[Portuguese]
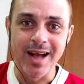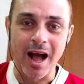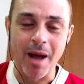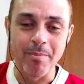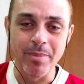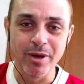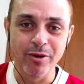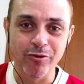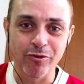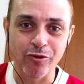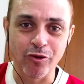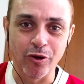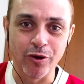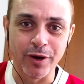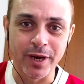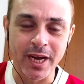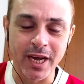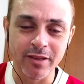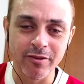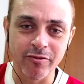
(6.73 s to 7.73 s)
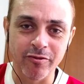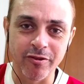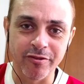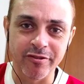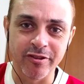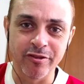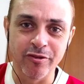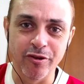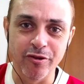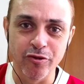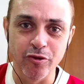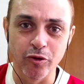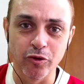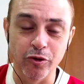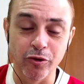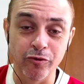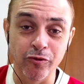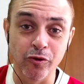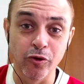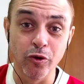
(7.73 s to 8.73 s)
Amigos colorados, torcedores de
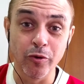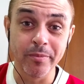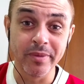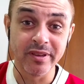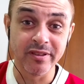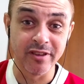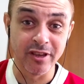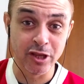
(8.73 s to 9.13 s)
outros clubes,